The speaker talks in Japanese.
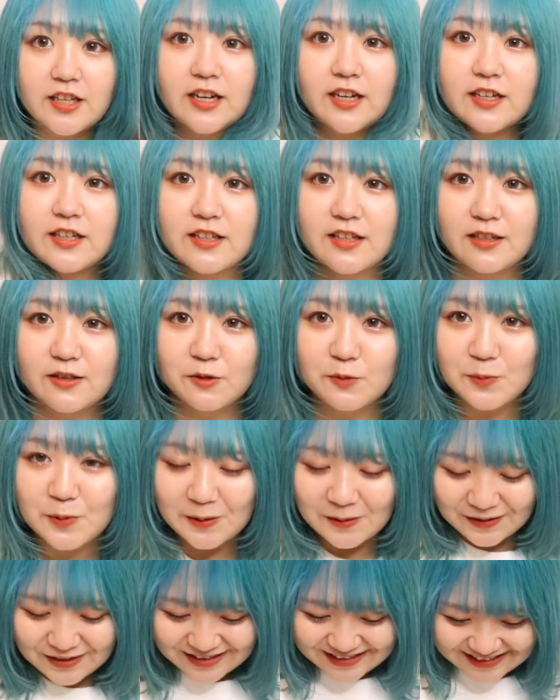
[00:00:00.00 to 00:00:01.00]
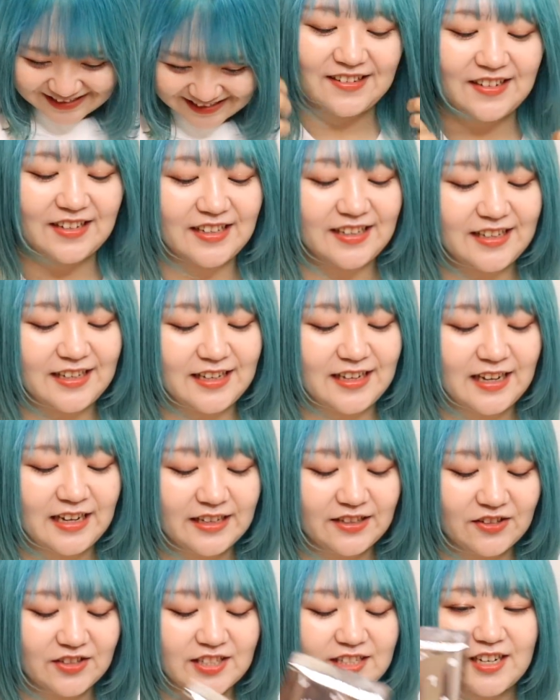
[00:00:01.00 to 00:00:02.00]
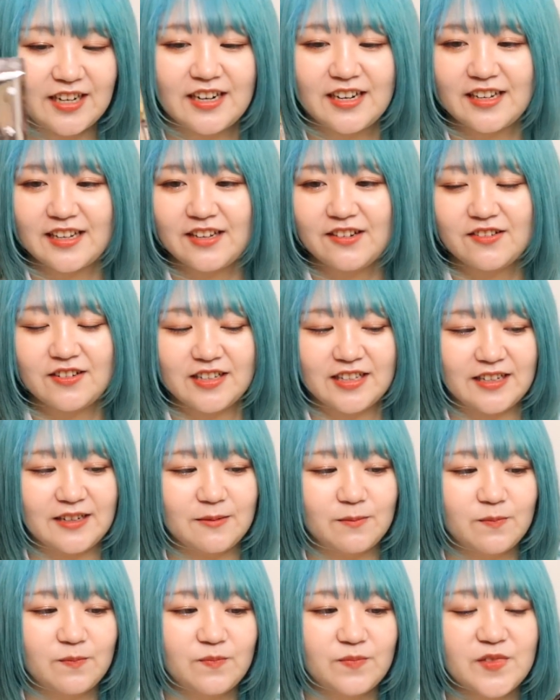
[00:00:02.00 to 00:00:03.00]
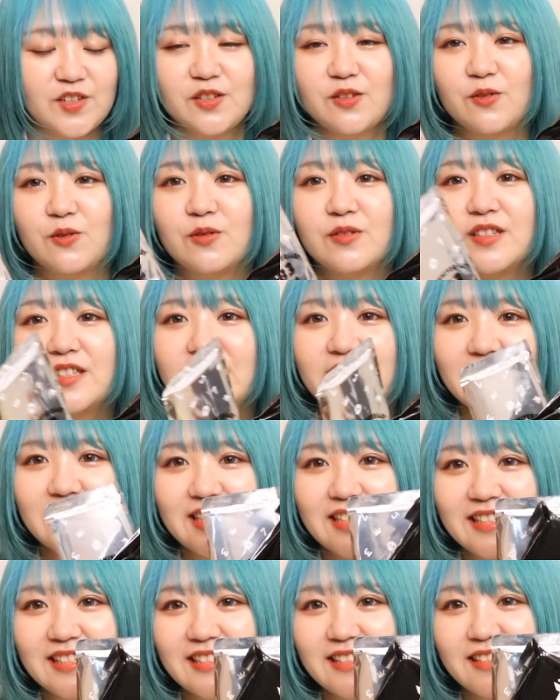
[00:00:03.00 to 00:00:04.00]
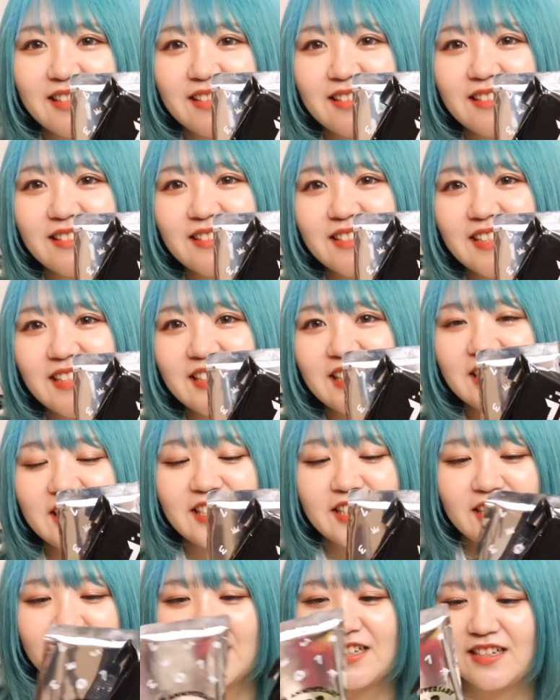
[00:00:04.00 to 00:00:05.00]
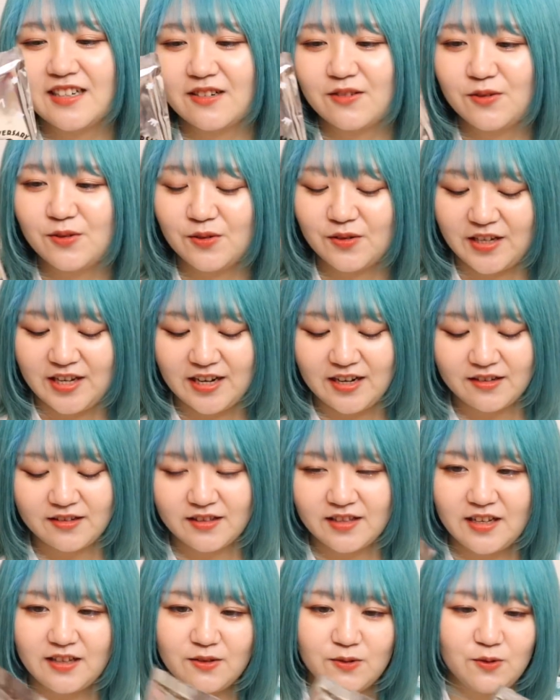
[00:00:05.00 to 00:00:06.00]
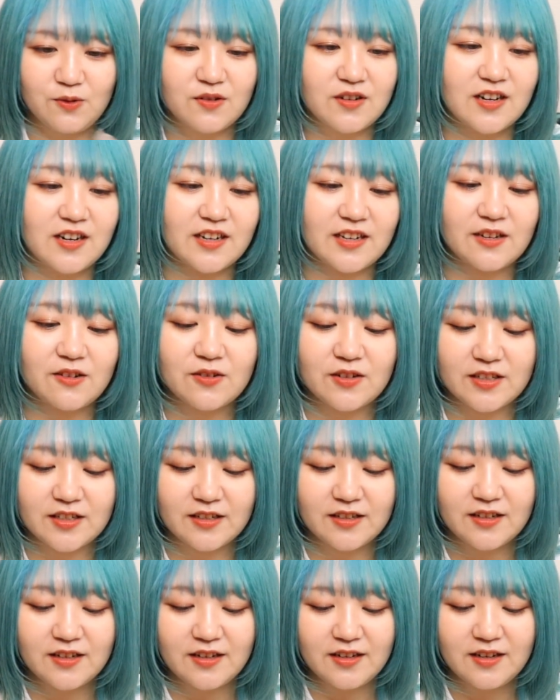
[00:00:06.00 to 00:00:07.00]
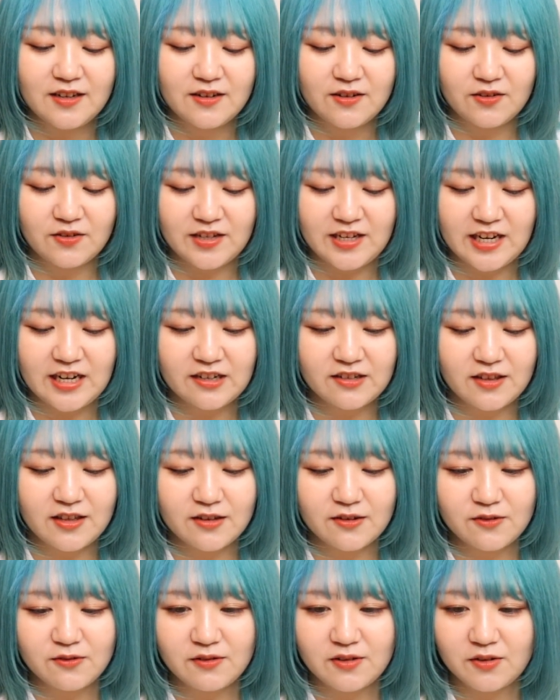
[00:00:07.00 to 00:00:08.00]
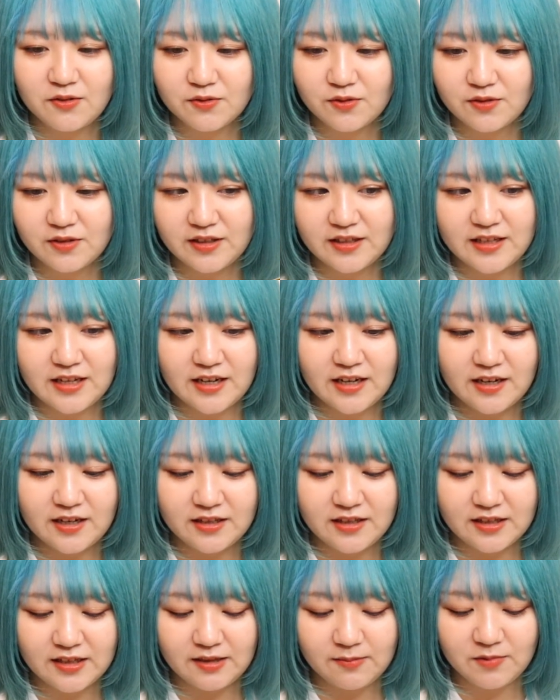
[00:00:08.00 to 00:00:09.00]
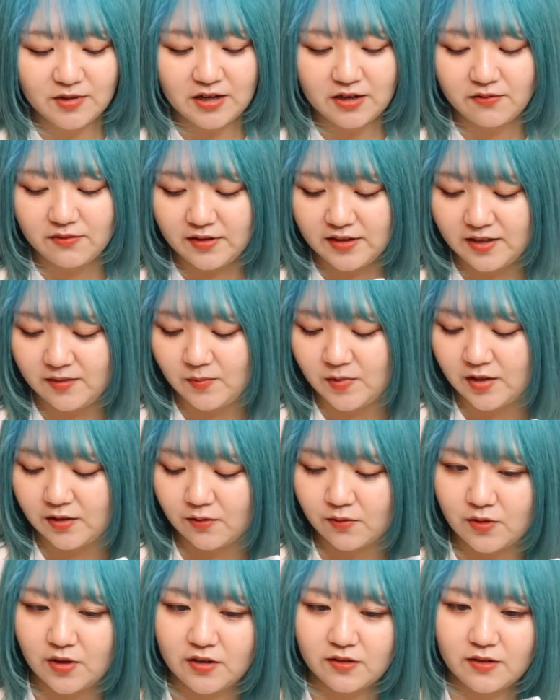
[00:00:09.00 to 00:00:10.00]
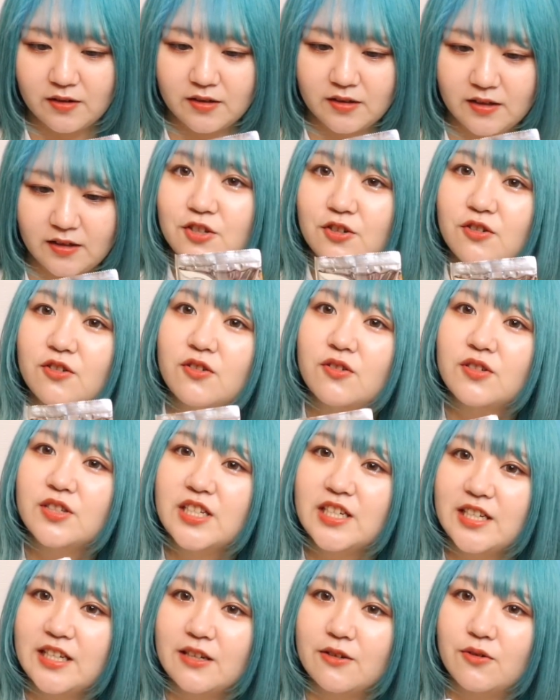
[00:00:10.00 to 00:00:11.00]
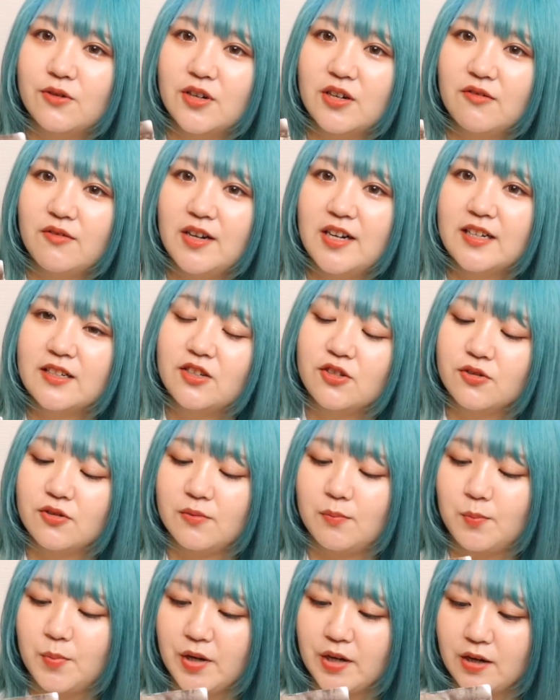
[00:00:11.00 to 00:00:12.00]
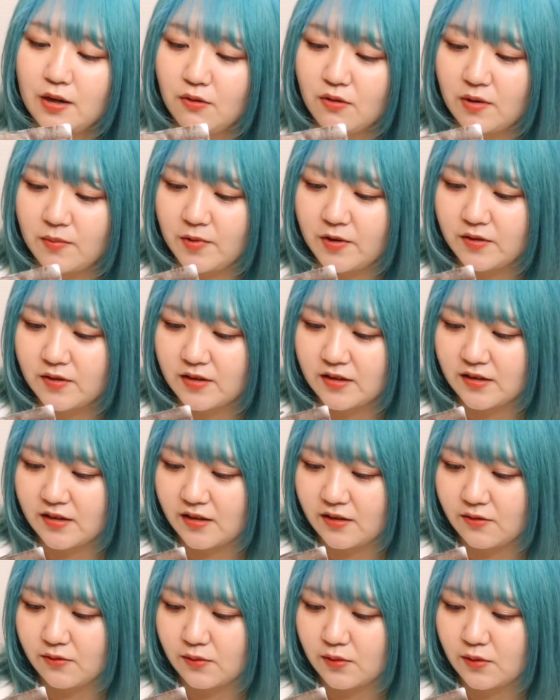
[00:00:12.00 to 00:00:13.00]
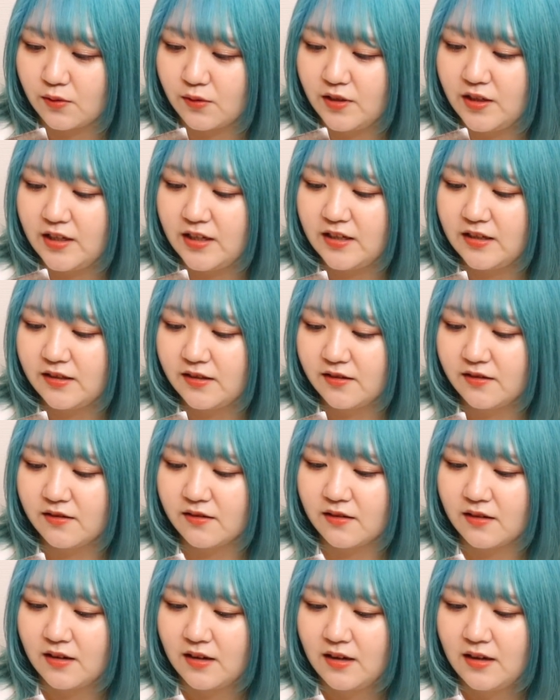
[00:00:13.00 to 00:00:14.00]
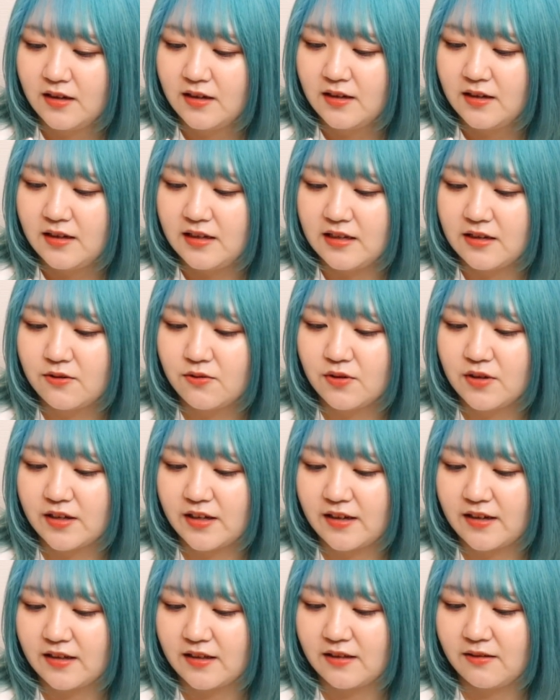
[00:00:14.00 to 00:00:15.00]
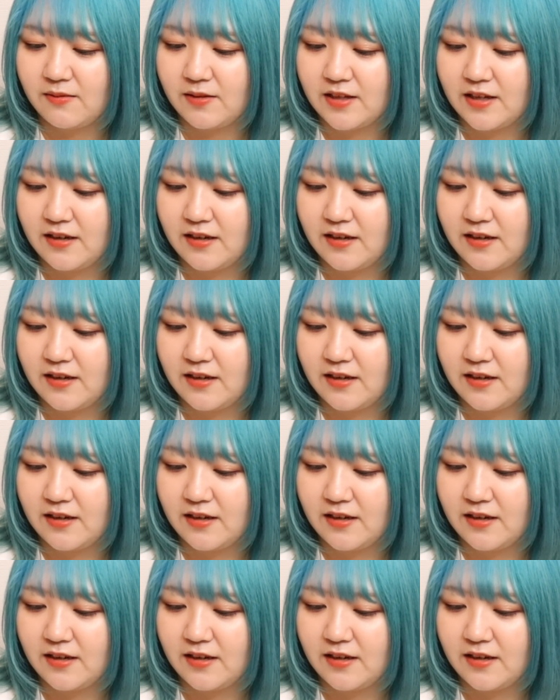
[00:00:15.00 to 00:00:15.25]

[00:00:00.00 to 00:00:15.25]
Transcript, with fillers: て開けたいと思います。というわけで、どっちから開けようかな。ちょっとこっちさ、実写だからこのキャラクターの方から開けようかな。キャラクターの方は本当に誰が出ても可愛いみたいなとこあるからね。正直これはちょっといっぱい買おうか迷ったんだけど、とりあえずいっこだけ買ってみ